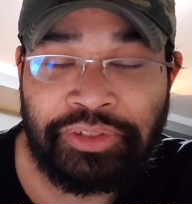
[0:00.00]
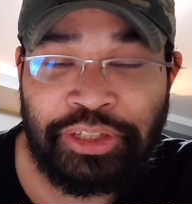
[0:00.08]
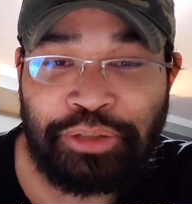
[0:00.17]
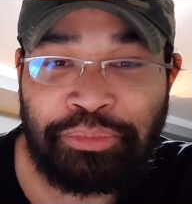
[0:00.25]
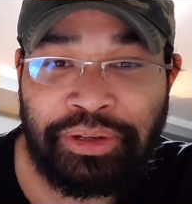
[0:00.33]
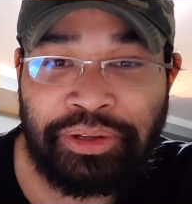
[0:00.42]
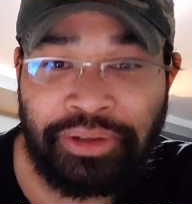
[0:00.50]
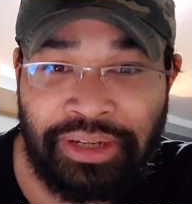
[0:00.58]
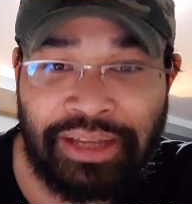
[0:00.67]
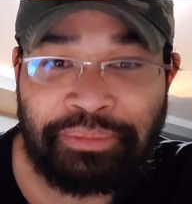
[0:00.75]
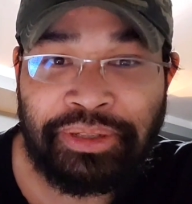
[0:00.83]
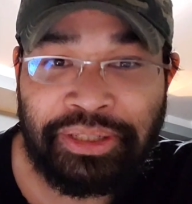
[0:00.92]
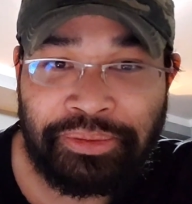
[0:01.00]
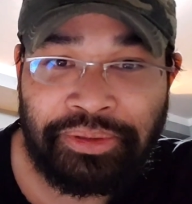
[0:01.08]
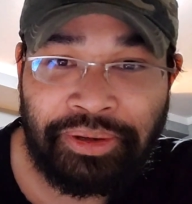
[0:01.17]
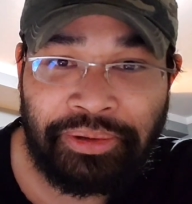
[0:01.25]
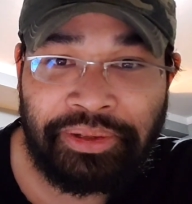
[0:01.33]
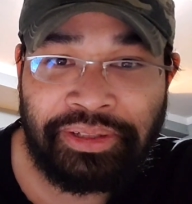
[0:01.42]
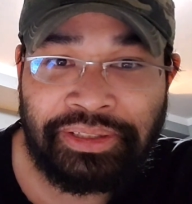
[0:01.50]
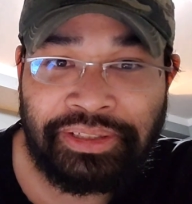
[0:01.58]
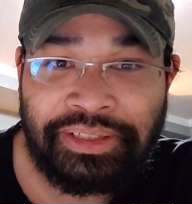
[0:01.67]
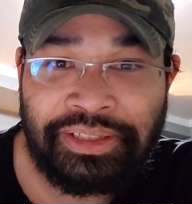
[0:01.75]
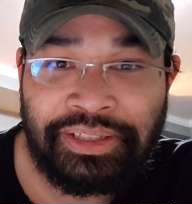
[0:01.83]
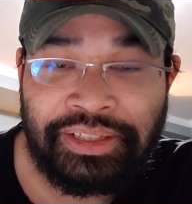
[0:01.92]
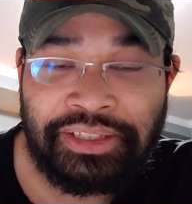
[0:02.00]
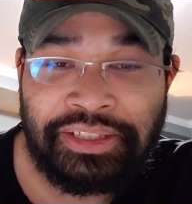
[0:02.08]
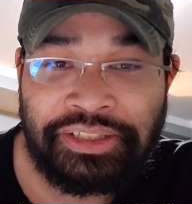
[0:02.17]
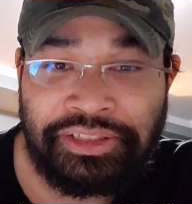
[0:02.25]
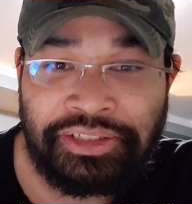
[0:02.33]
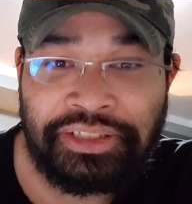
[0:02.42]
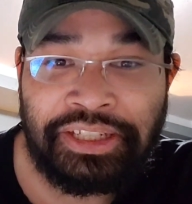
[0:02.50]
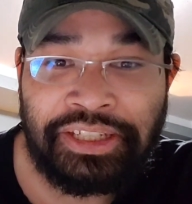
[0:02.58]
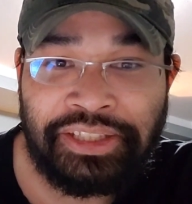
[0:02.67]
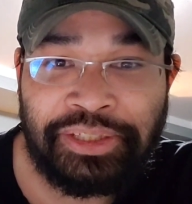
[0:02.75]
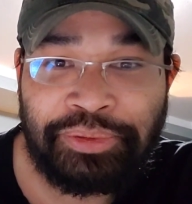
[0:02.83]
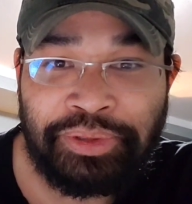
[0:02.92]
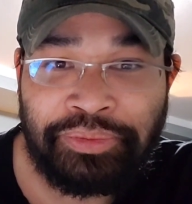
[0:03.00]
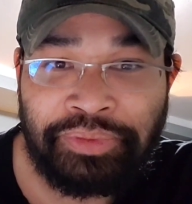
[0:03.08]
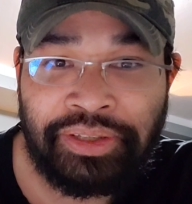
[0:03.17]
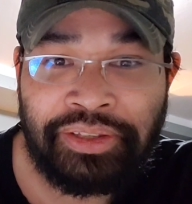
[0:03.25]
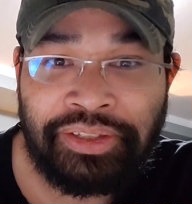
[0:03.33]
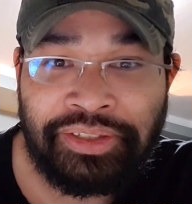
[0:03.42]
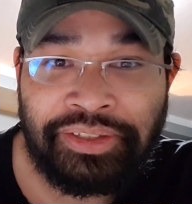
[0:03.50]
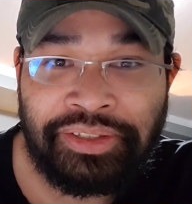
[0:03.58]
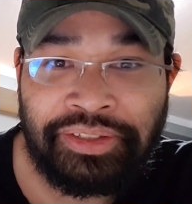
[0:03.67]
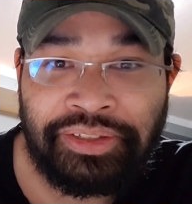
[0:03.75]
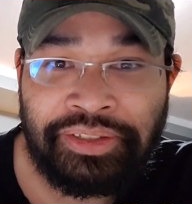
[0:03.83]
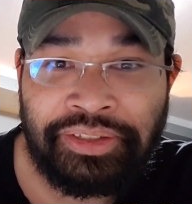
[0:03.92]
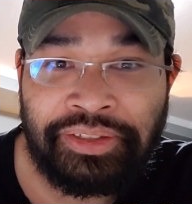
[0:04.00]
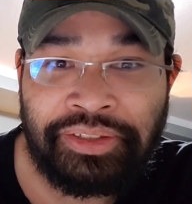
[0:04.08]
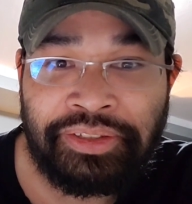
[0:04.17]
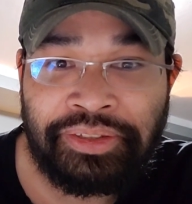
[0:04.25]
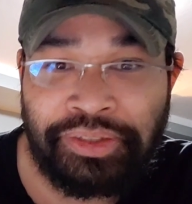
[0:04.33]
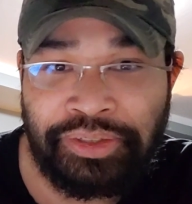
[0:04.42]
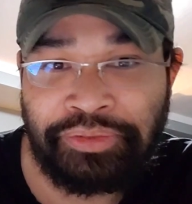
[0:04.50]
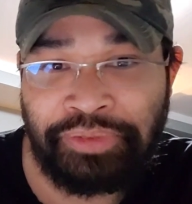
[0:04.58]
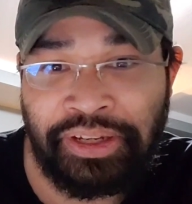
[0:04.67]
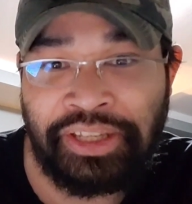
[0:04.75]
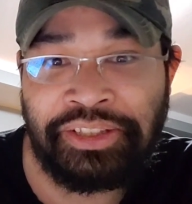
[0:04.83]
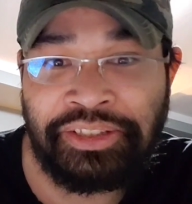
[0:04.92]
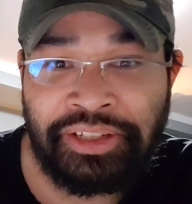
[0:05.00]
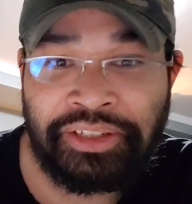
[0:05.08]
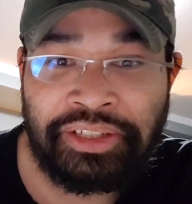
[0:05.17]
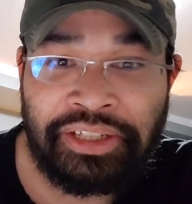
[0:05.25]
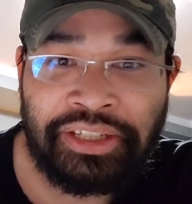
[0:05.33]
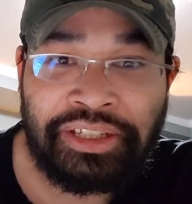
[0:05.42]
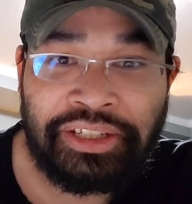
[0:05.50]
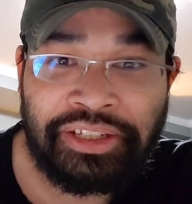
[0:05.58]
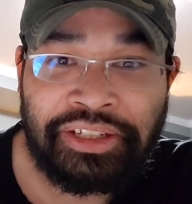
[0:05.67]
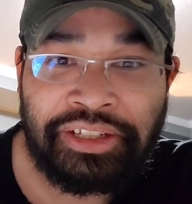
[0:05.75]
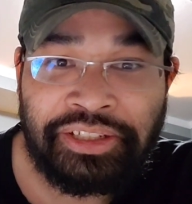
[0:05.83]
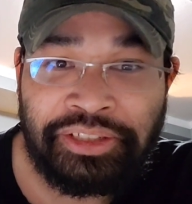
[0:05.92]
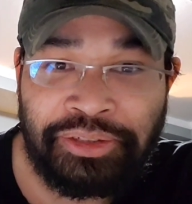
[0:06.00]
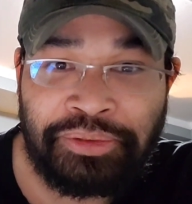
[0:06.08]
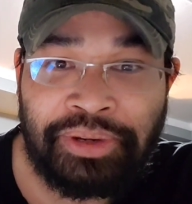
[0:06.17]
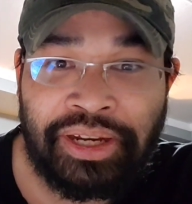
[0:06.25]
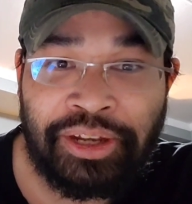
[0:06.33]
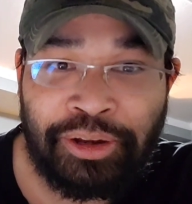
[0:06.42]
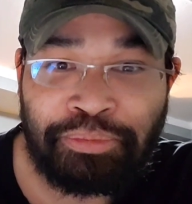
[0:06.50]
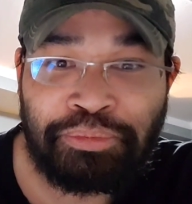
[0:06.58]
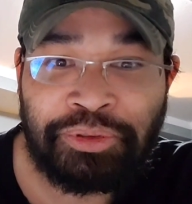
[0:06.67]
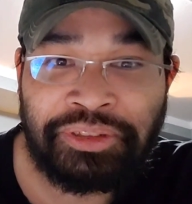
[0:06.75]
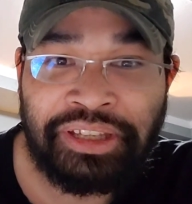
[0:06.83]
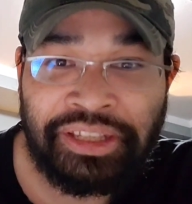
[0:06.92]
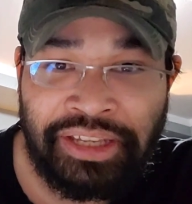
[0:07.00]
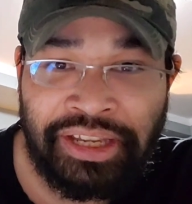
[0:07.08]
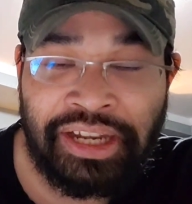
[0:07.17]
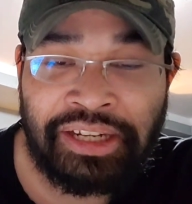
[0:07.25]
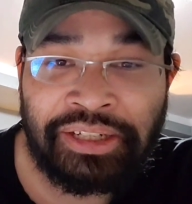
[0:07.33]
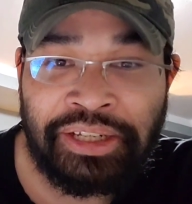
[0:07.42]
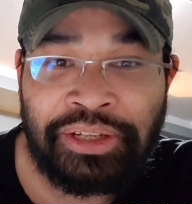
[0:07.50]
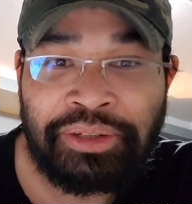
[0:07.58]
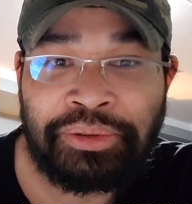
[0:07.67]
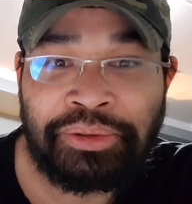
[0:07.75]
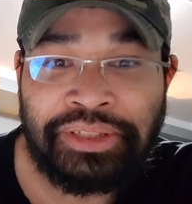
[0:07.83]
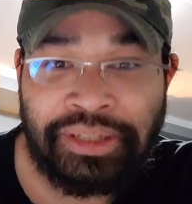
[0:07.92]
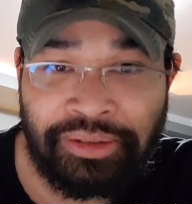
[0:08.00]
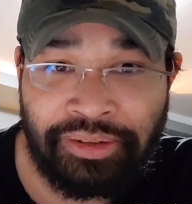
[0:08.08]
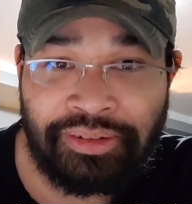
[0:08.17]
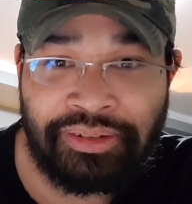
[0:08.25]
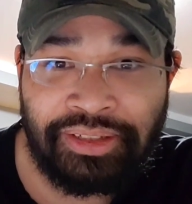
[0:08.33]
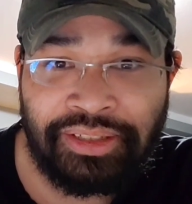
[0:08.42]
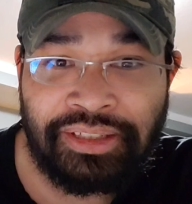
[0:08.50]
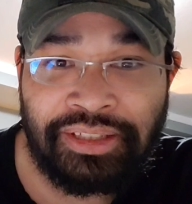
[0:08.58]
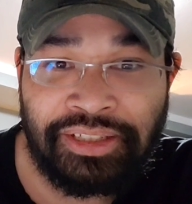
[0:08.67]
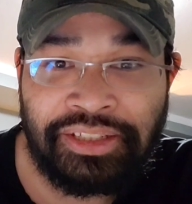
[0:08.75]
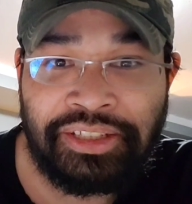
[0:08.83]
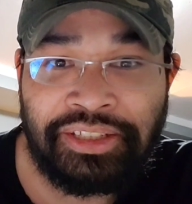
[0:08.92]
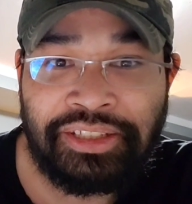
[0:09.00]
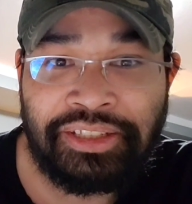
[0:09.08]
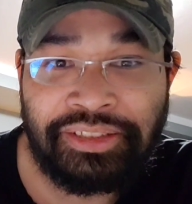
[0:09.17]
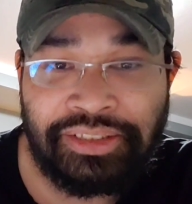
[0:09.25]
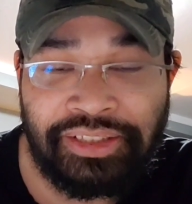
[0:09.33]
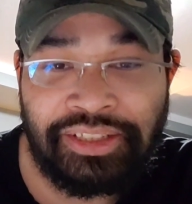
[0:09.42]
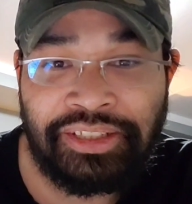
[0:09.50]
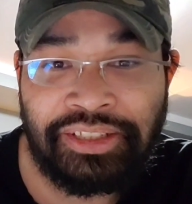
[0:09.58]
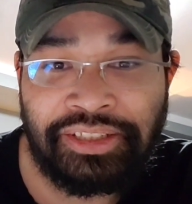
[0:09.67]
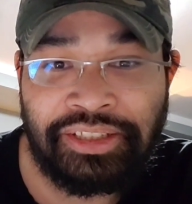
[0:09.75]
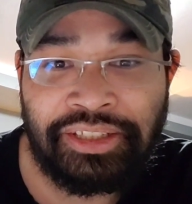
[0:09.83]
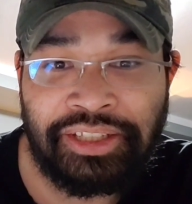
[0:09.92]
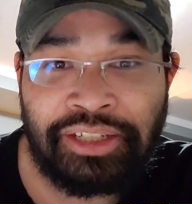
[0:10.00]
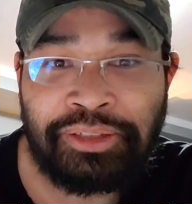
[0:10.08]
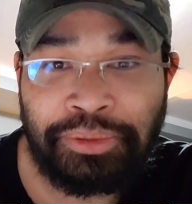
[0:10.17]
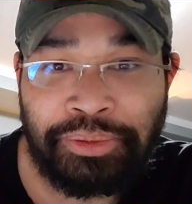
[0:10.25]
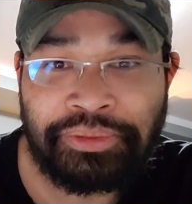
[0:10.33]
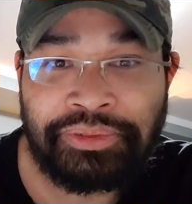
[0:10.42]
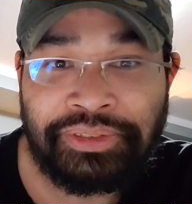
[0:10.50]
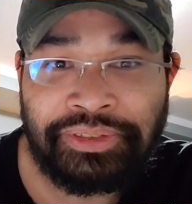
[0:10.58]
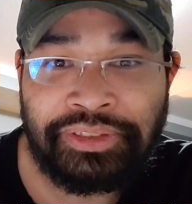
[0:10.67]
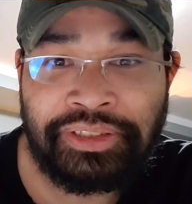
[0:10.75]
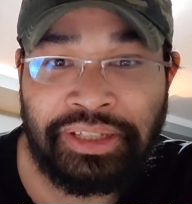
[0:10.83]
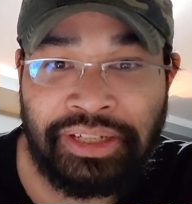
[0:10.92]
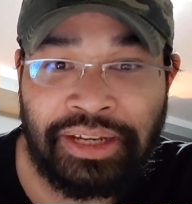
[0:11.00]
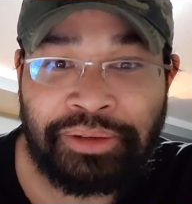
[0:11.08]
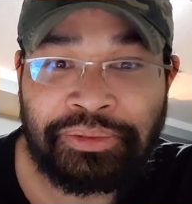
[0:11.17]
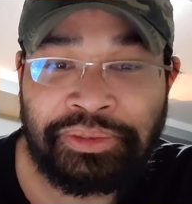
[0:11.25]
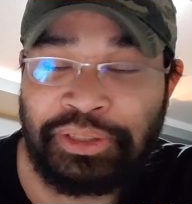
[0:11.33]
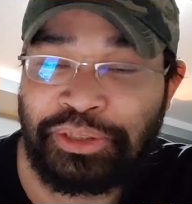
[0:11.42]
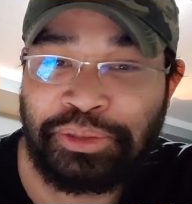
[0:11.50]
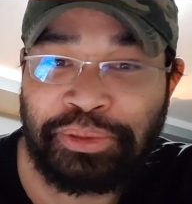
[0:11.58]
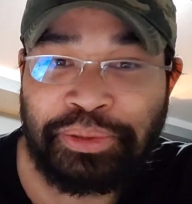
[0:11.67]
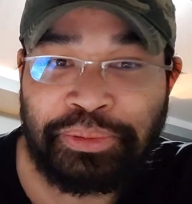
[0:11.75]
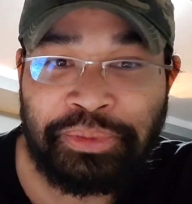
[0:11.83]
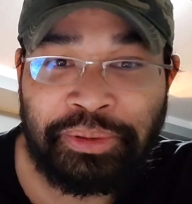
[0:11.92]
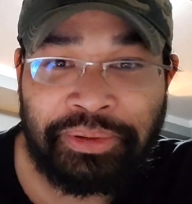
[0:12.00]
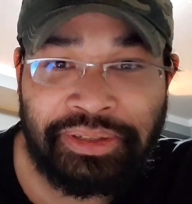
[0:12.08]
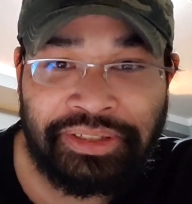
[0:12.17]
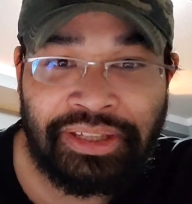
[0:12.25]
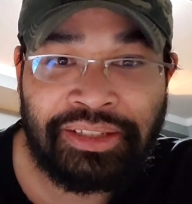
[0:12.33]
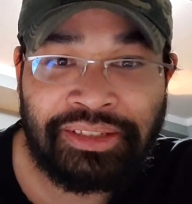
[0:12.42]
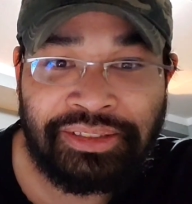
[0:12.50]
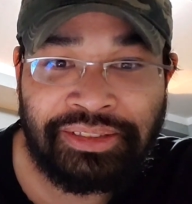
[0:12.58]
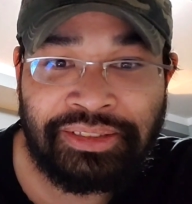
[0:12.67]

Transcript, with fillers: nếu mà có làm cái điều đó thì trước hết thì quý vị phải ít nhất đi uh, nước ngoài học một thời gian rồi sau đó thì thì thì kết luận như thế nào thì tôi cũng không có chắc.